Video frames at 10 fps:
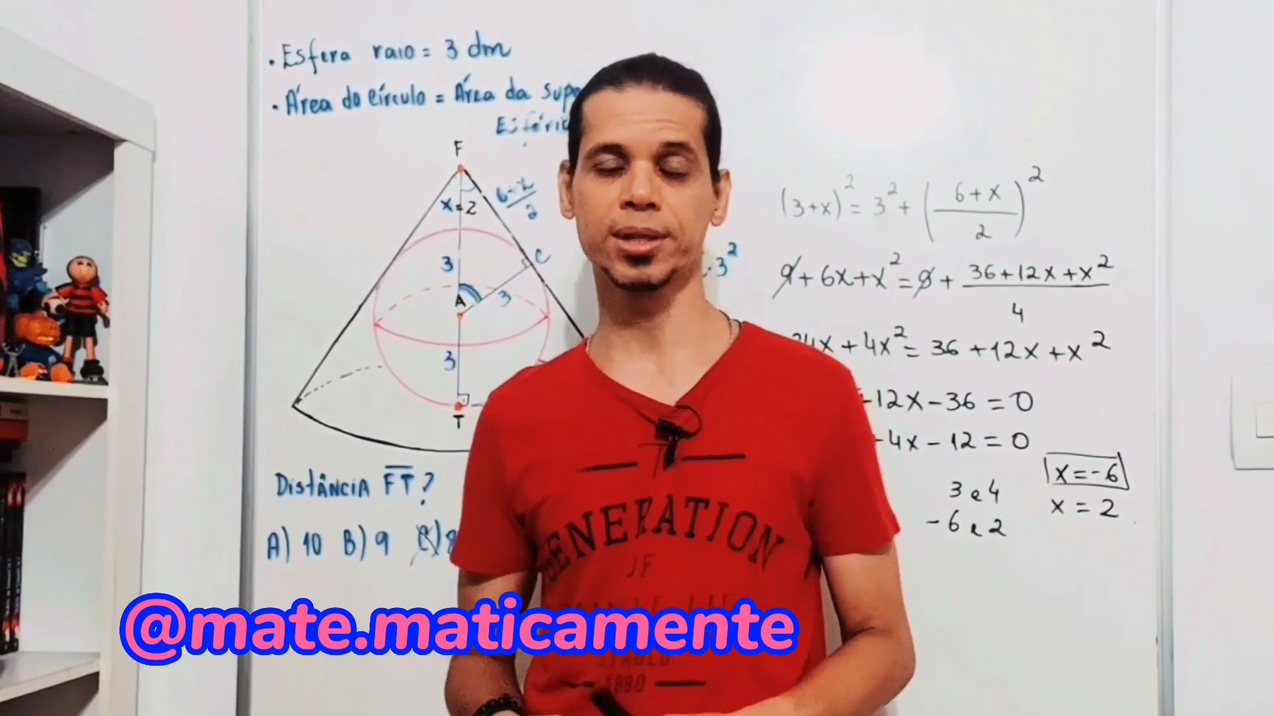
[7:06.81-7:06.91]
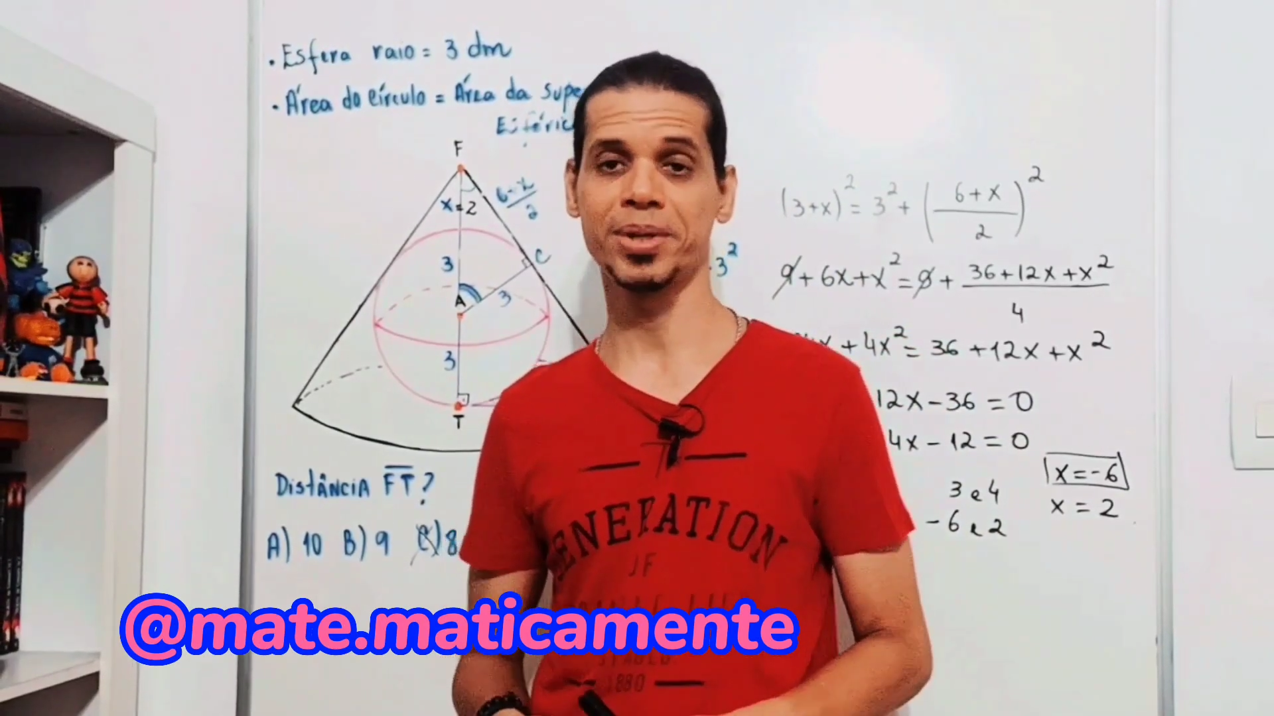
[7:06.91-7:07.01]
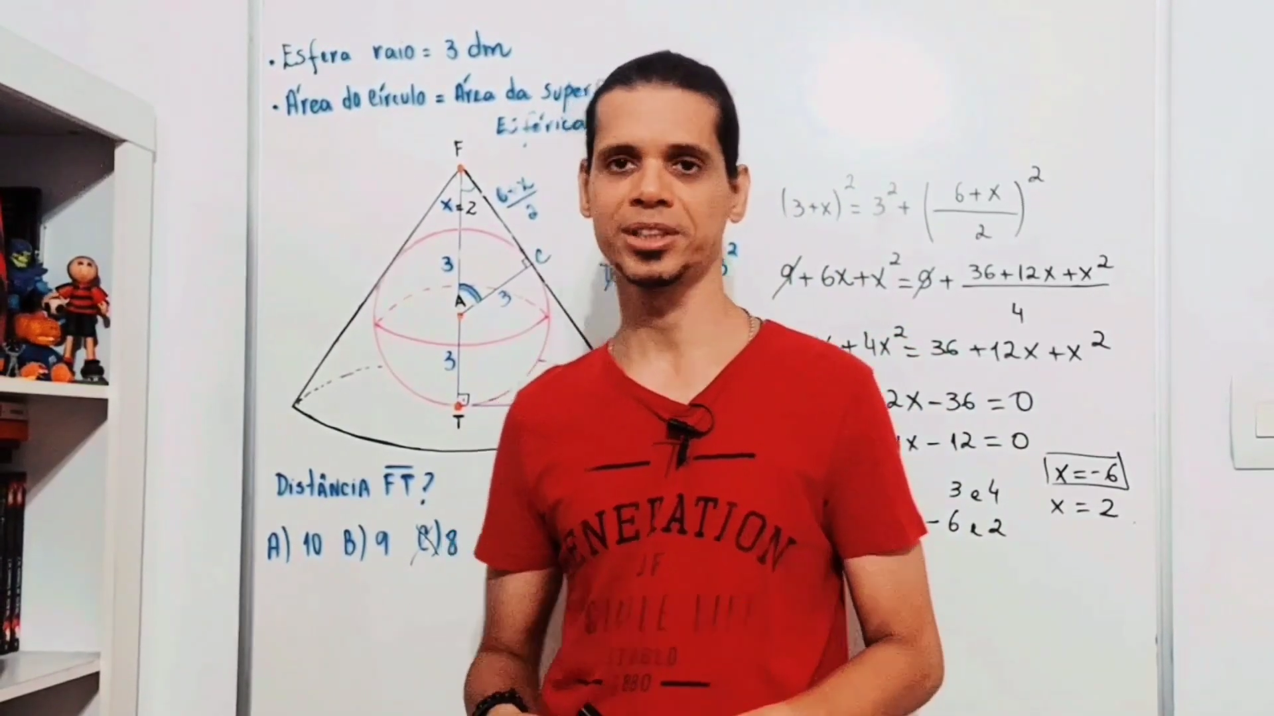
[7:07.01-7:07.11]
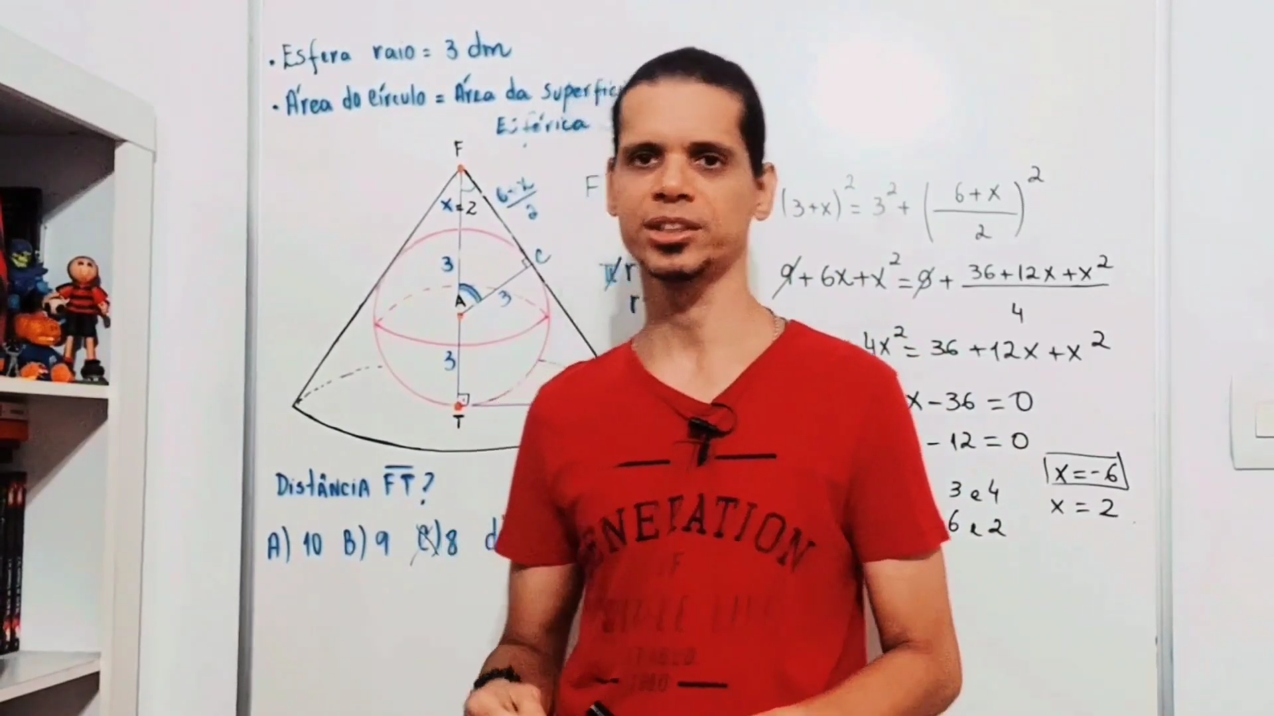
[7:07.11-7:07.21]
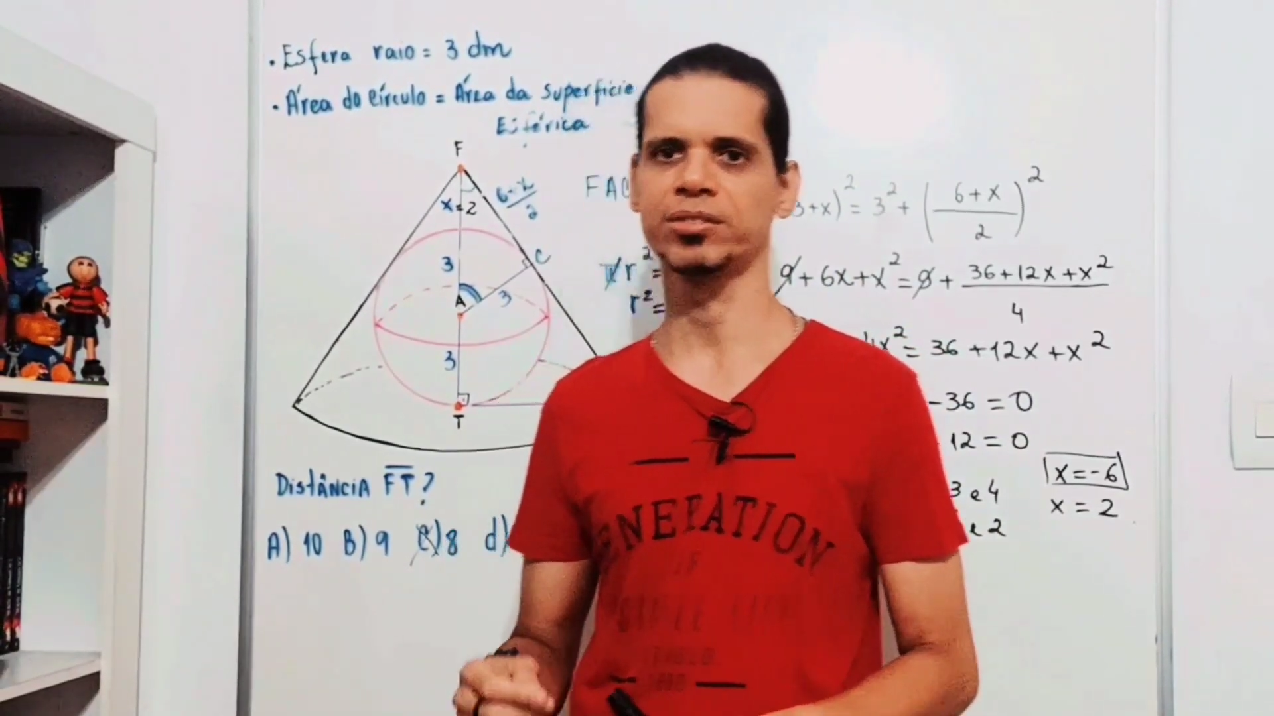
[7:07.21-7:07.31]

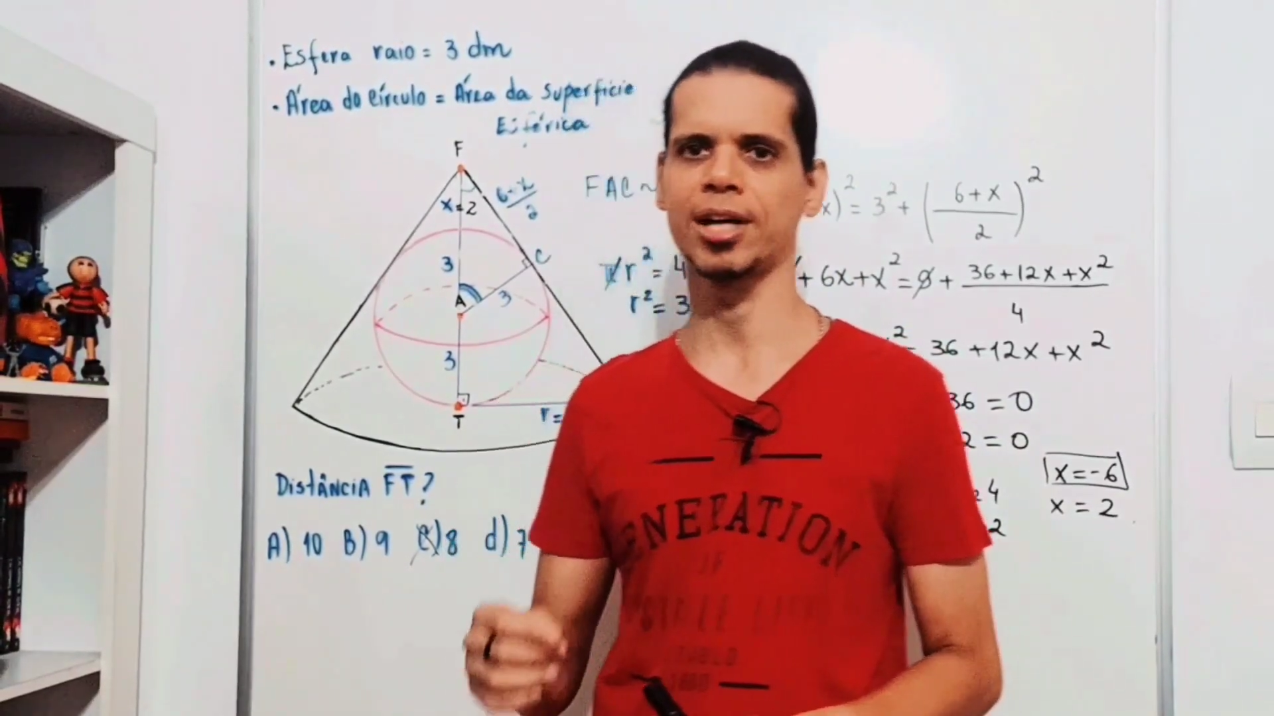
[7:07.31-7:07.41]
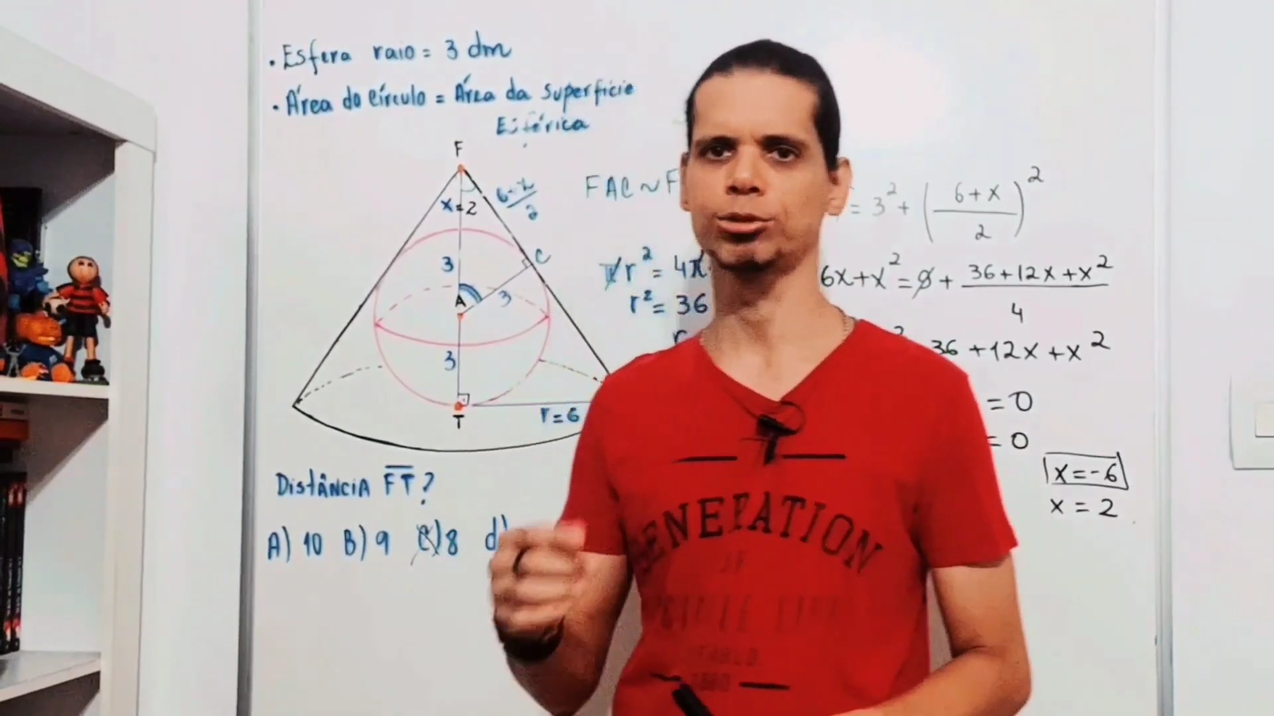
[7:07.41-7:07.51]
também de ativar